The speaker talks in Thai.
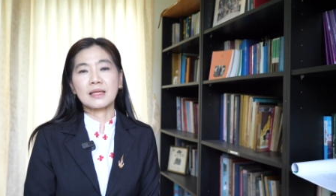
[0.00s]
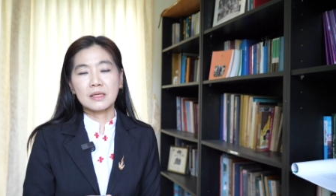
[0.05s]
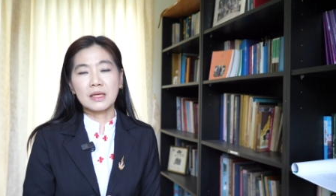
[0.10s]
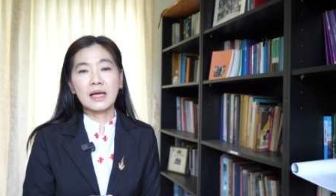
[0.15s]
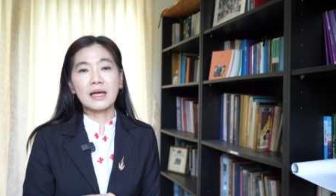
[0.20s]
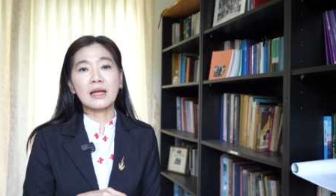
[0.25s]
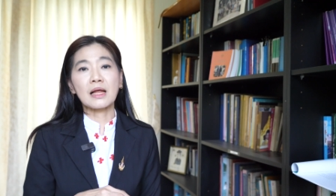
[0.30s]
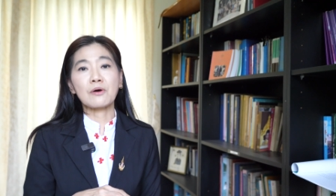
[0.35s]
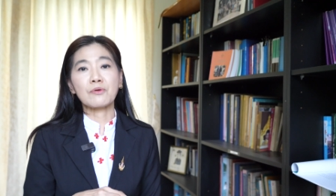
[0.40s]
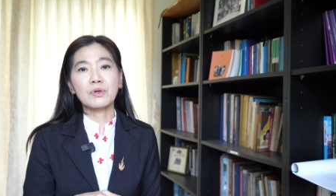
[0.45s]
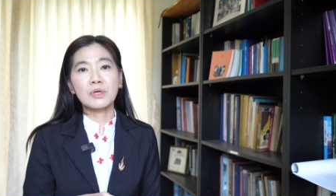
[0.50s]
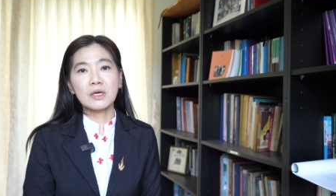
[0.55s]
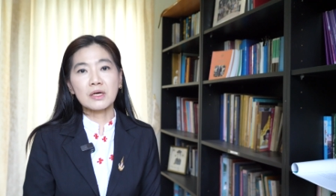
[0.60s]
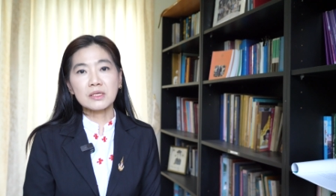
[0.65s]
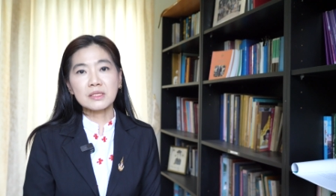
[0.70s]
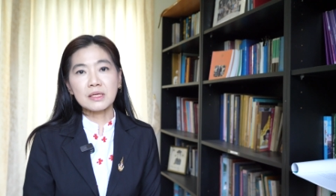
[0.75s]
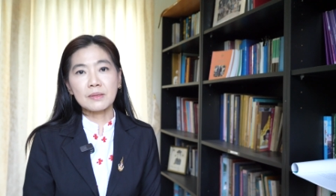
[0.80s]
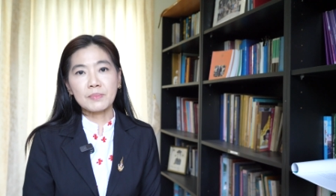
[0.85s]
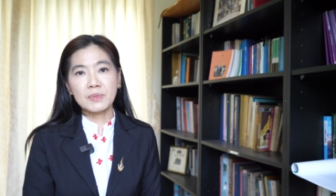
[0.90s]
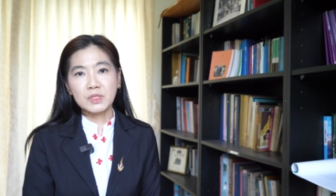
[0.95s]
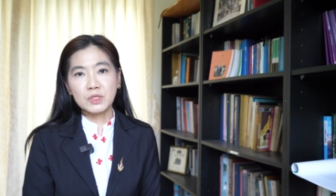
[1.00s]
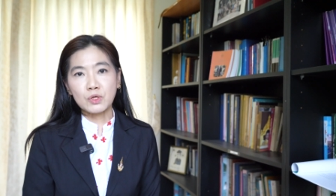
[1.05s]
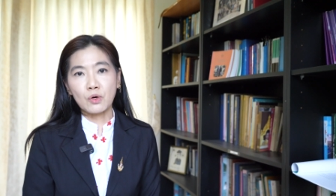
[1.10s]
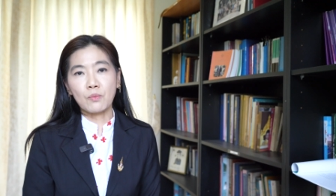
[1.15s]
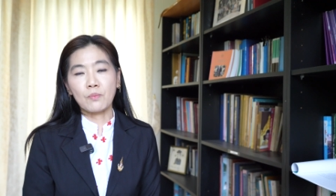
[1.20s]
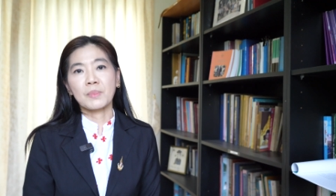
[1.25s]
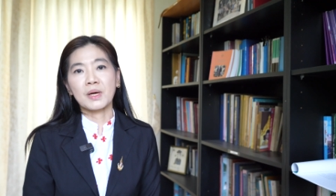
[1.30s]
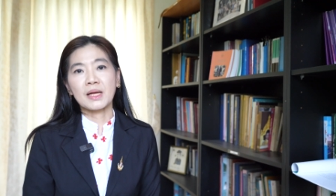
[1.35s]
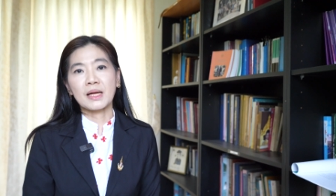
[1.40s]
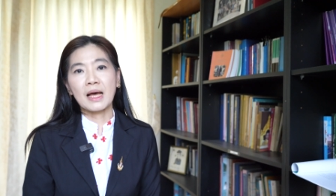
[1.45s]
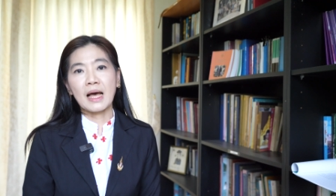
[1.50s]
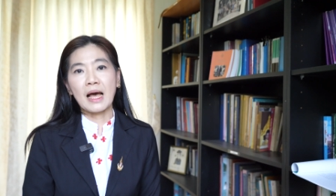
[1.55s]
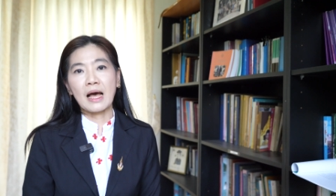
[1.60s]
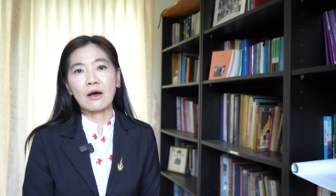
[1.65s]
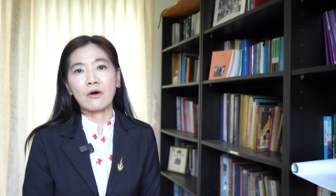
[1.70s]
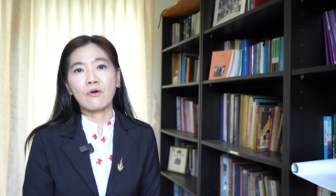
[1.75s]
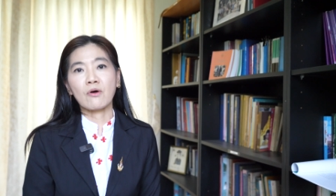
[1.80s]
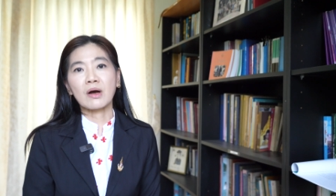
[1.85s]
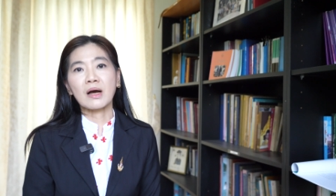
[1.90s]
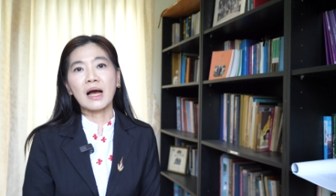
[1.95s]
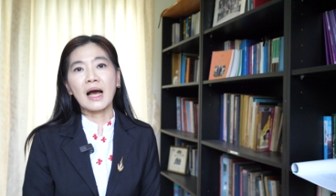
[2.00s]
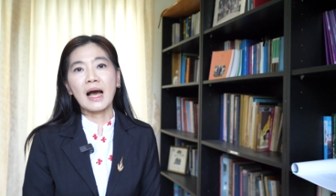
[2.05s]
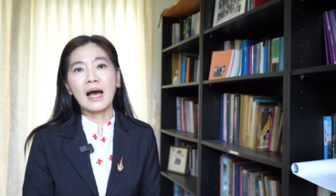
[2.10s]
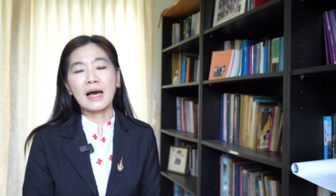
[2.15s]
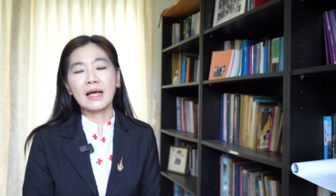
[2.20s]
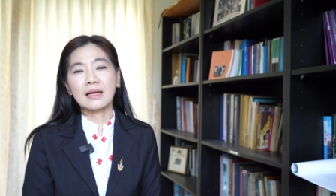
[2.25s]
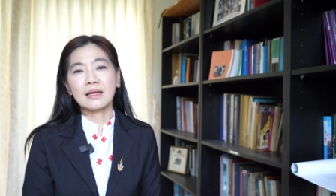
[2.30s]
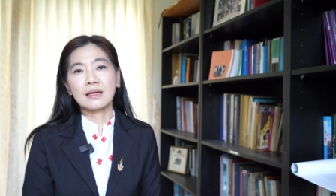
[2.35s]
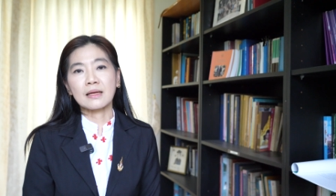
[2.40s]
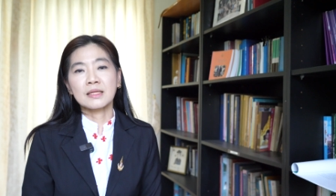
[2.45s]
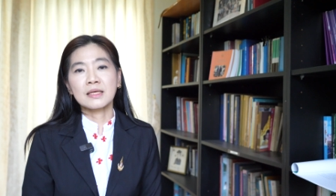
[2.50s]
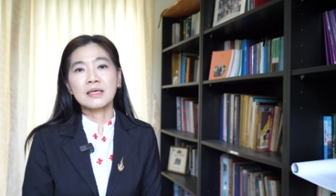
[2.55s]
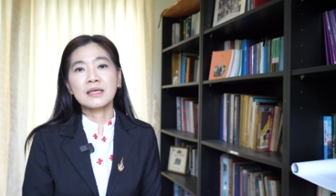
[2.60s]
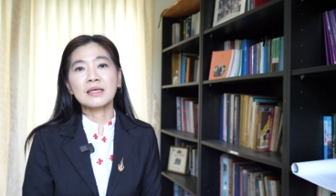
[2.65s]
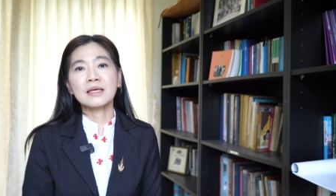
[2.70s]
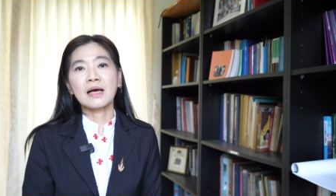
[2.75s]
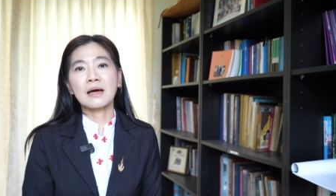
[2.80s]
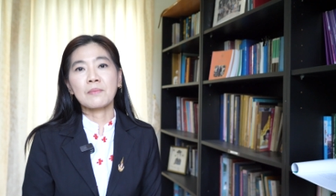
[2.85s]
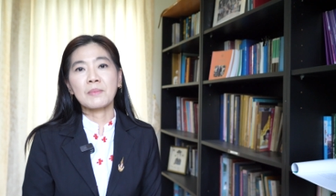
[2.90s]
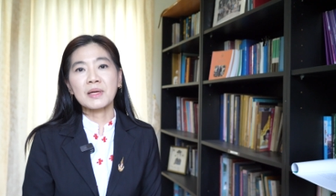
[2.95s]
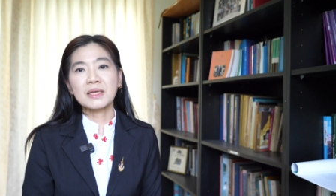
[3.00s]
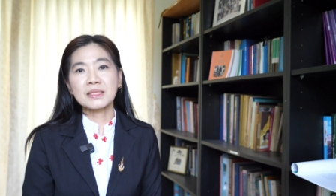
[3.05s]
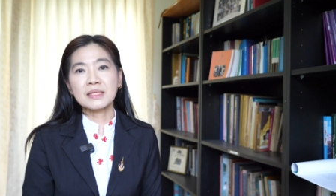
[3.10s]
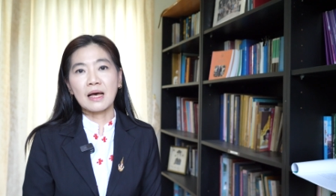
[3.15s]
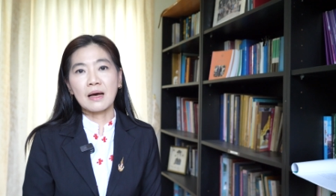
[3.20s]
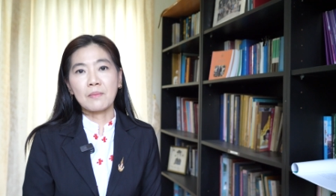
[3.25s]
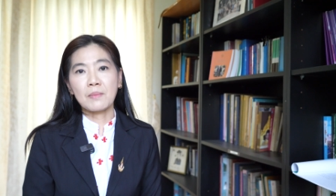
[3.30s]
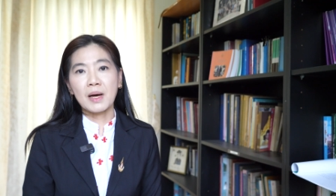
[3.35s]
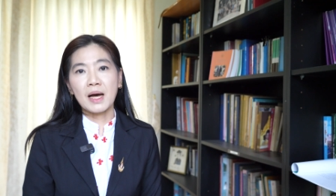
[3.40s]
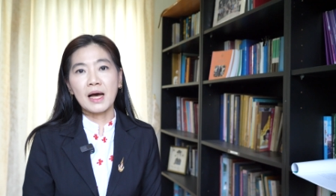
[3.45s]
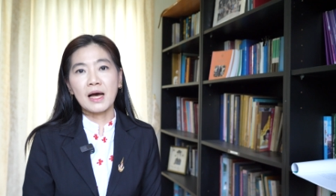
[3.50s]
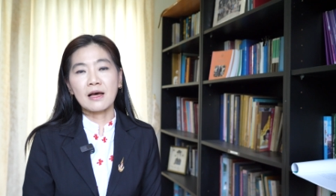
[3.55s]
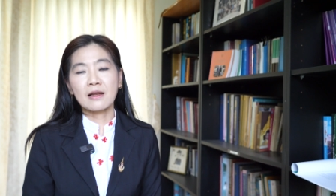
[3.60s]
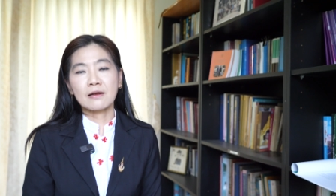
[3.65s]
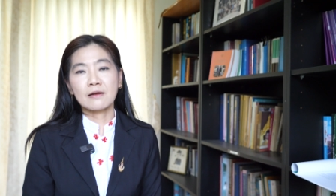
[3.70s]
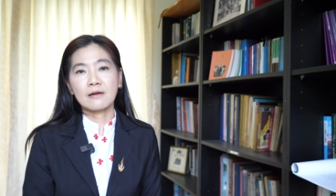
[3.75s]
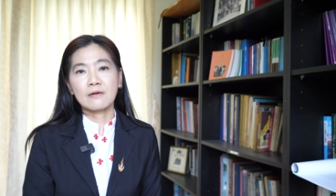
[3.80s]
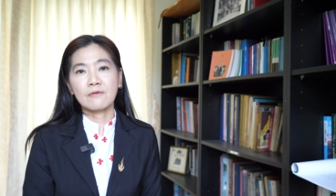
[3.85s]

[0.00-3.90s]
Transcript: เด็กเหล่านี้ก็จะประสบปัญหาของการที่ยังไม่สามารถ